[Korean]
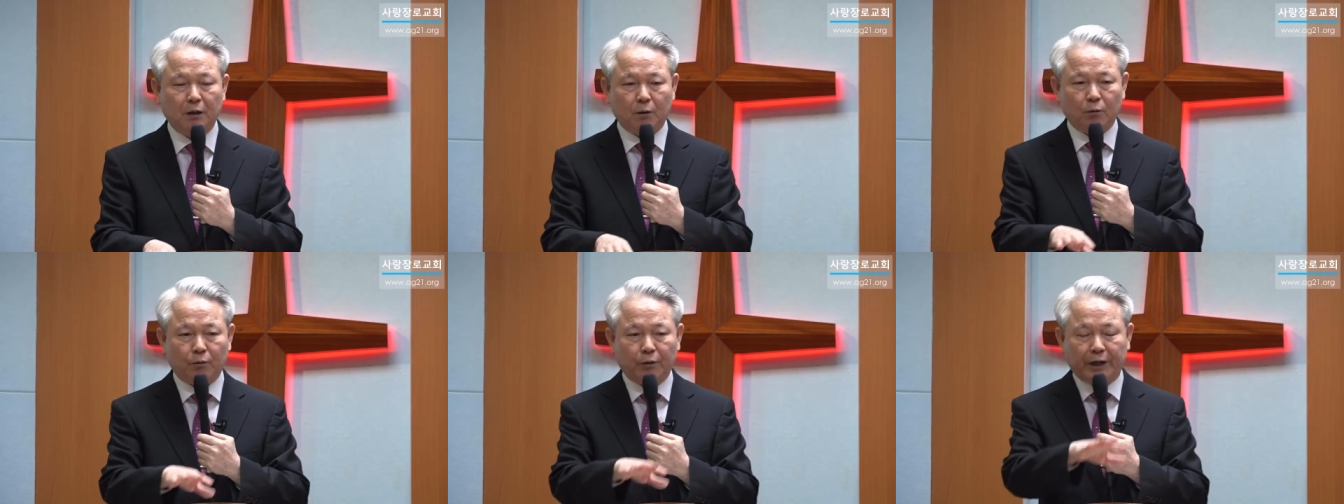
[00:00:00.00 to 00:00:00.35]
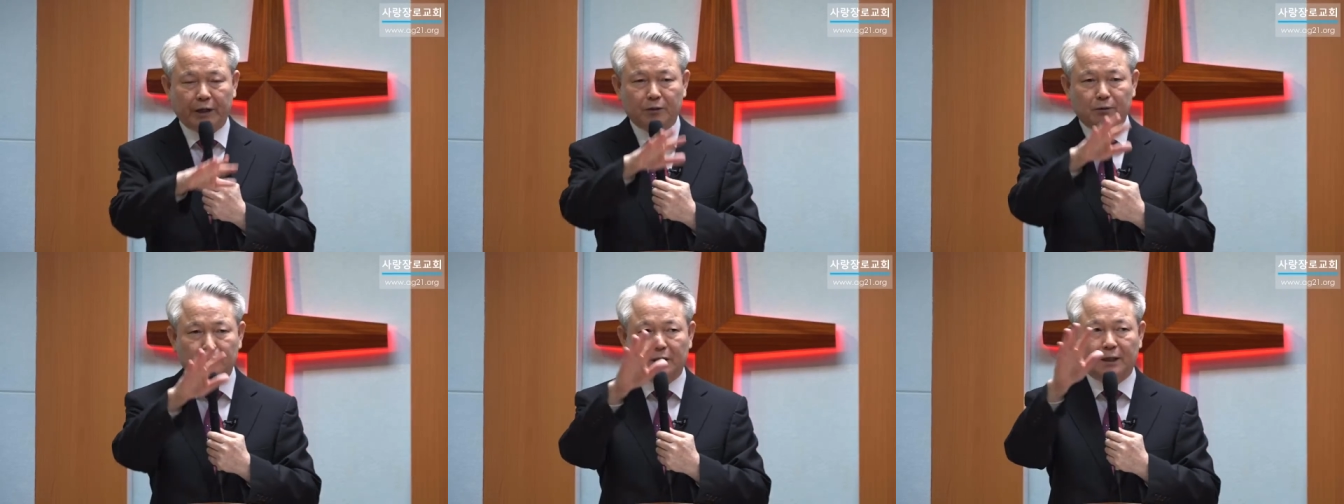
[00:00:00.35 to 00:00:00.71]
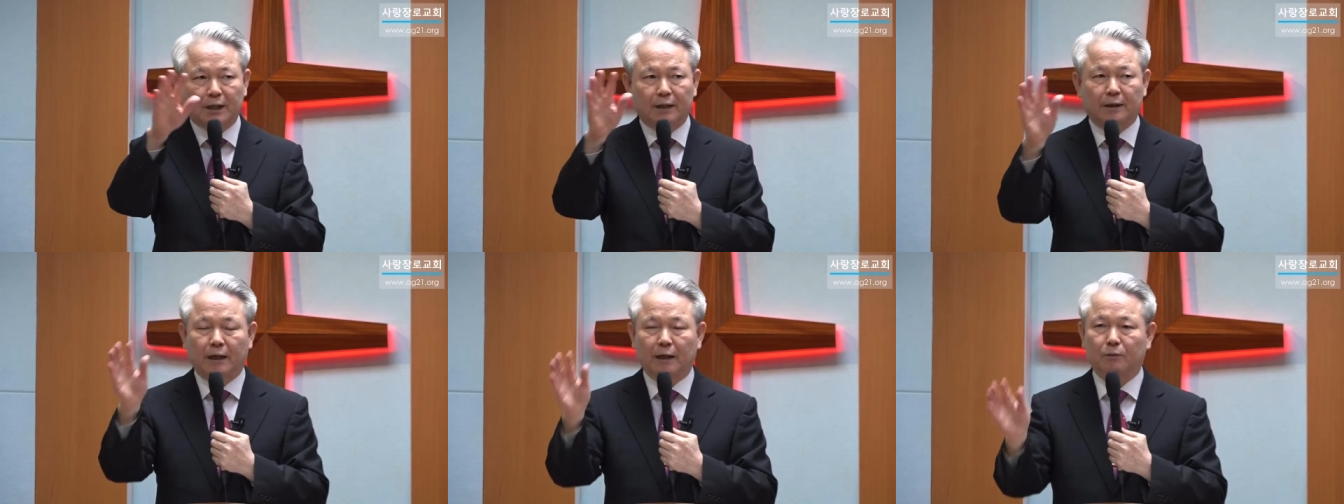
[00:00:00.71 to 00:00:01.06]
외형이나
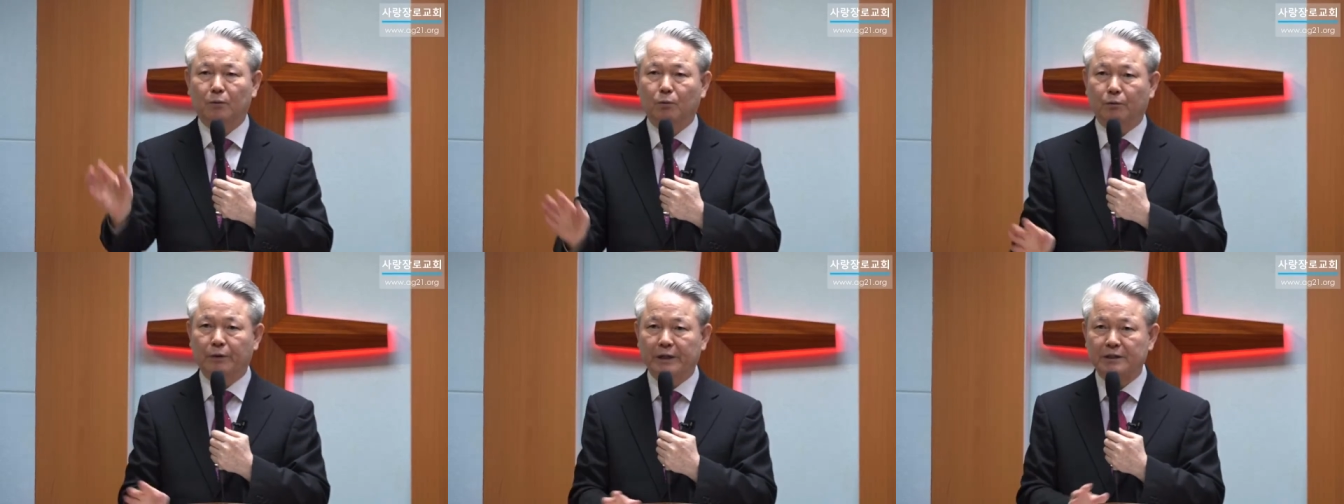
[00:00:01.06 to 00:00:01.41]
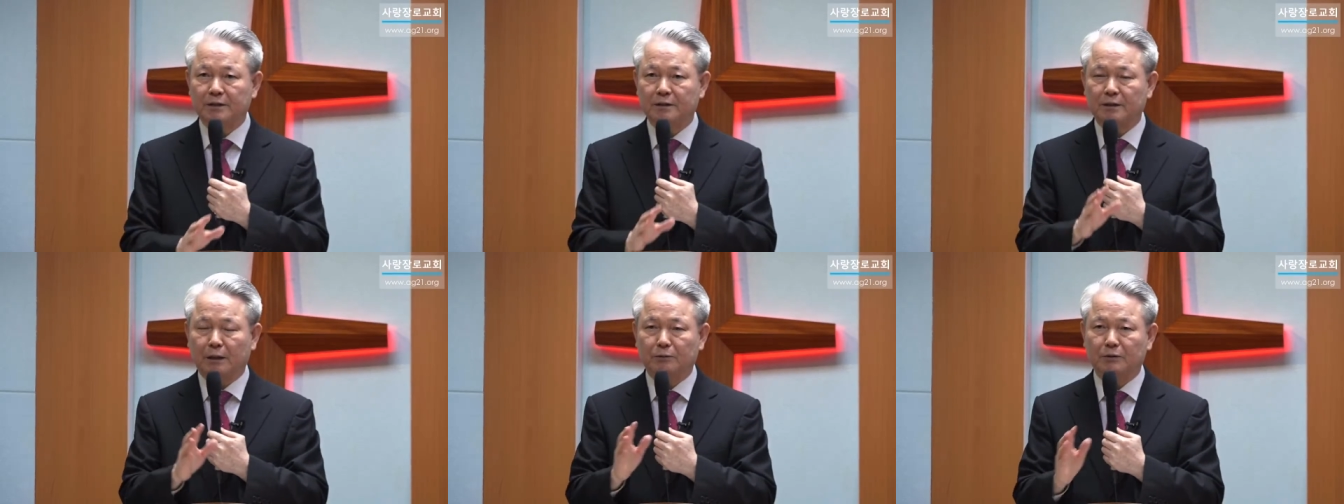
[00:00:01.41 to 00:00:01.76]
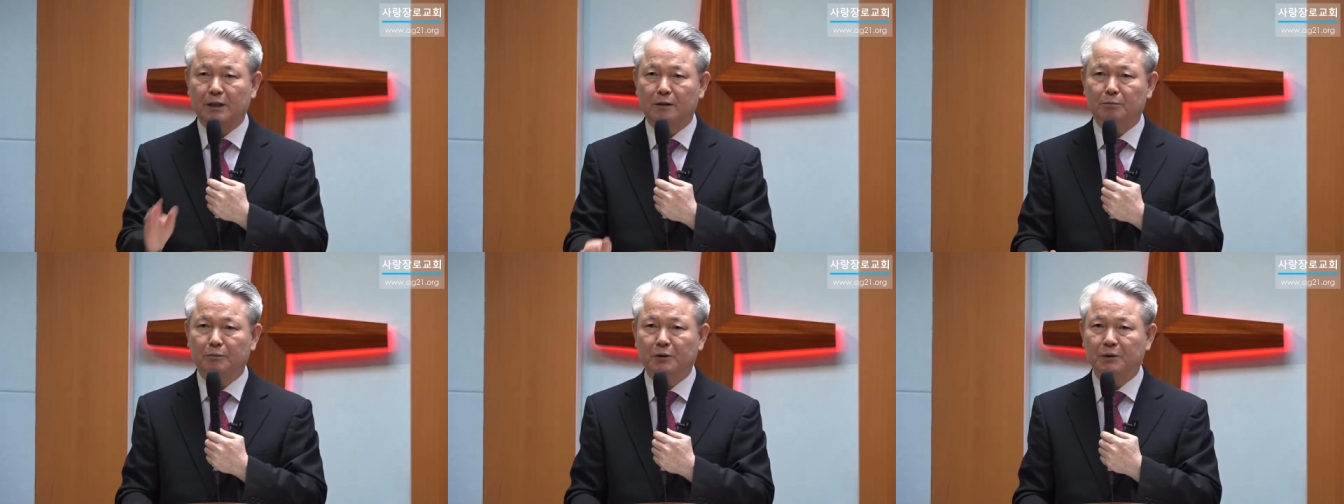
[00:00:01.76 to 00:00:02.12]
내고 외식자로
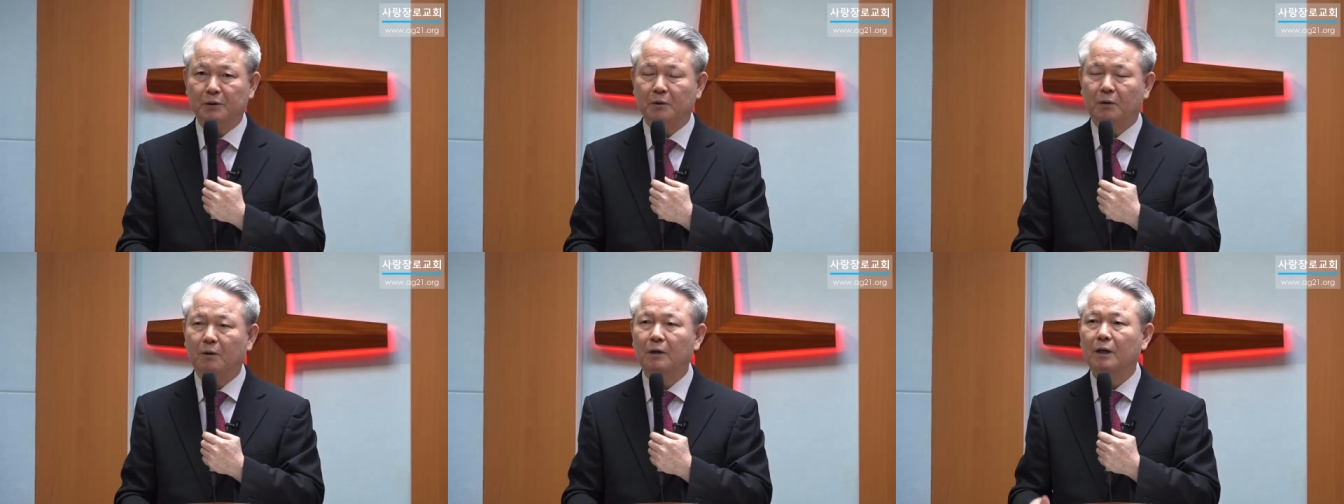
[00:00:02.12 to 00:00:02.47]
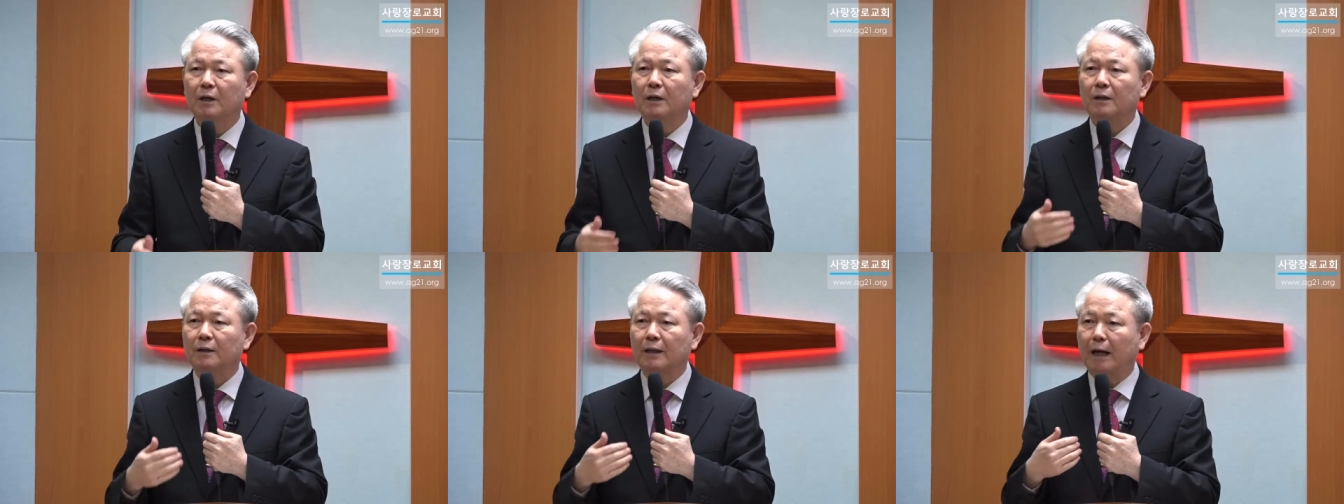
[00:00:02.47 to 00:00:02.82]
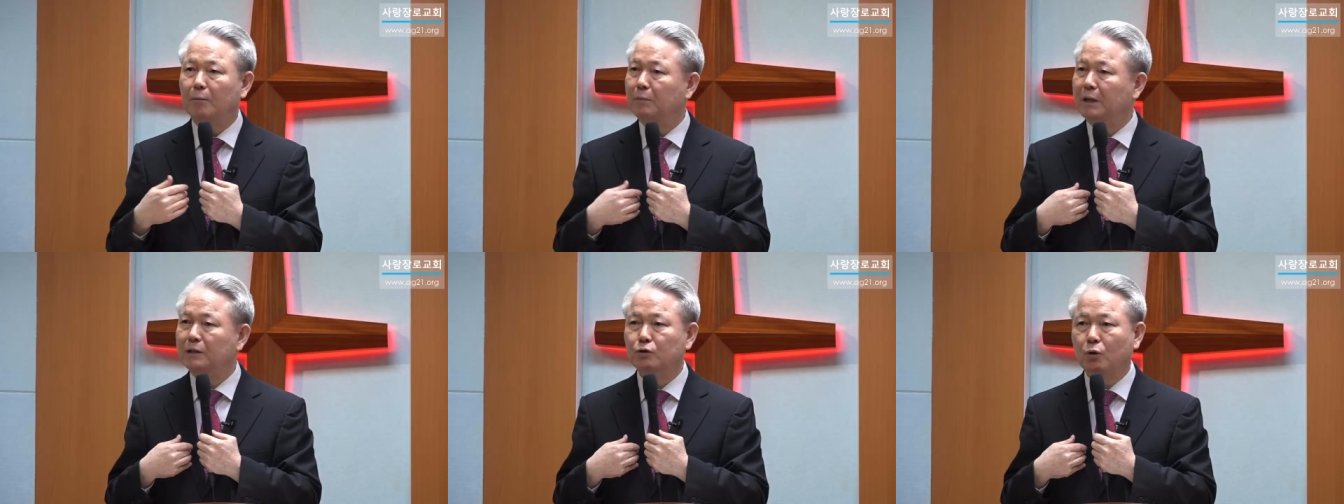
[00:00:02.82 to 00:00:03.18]
살면요
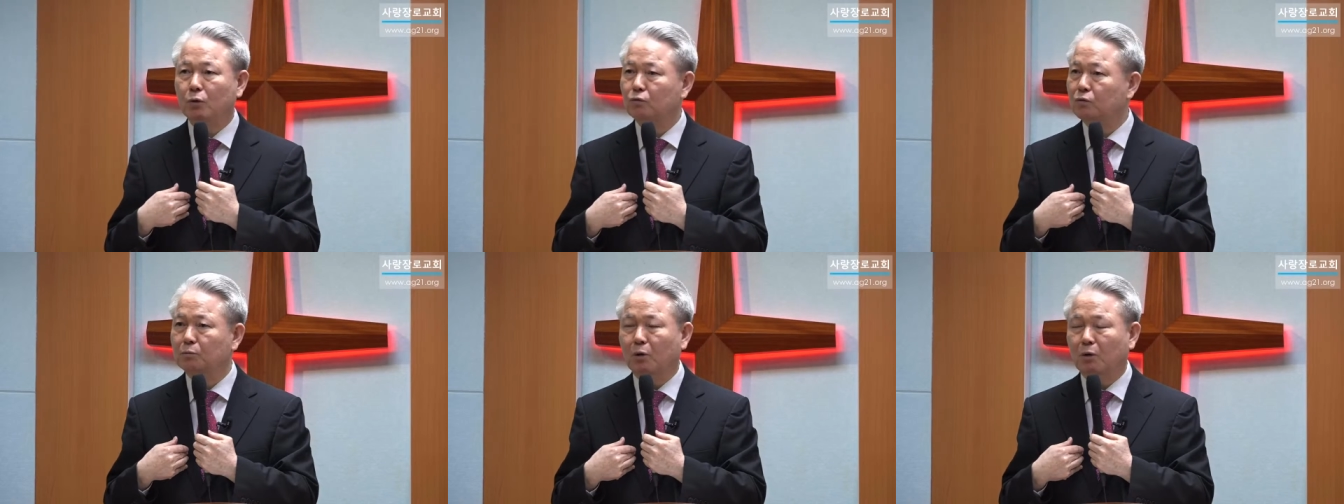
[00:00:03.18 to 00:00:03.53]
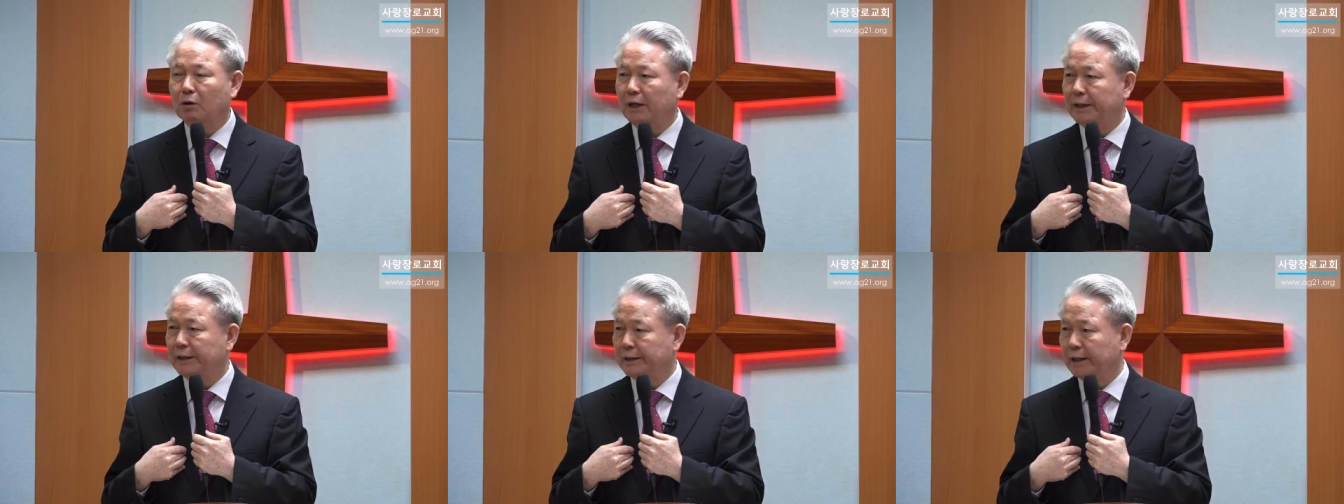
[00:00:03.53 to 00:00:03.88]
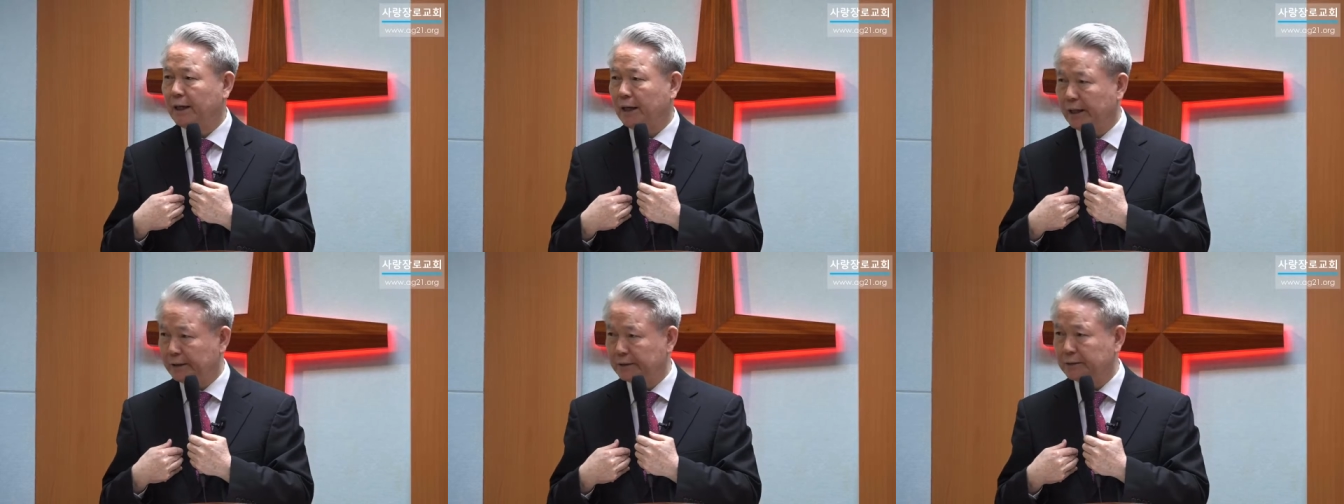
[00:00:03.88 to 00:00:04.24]
나만 천국 못 가는 게
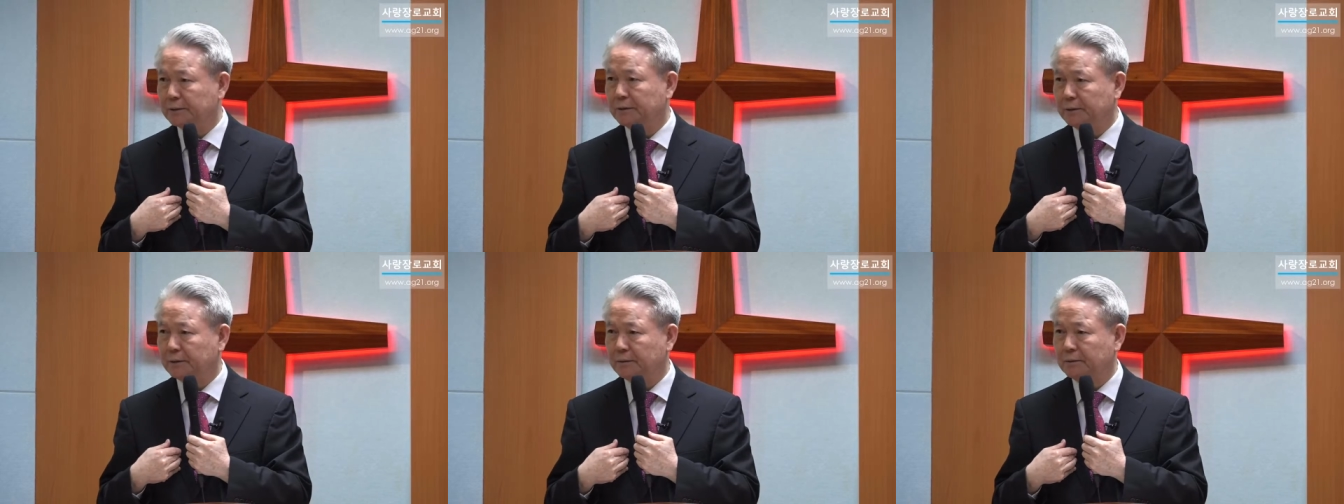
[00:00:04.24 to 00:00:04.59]
아니에요.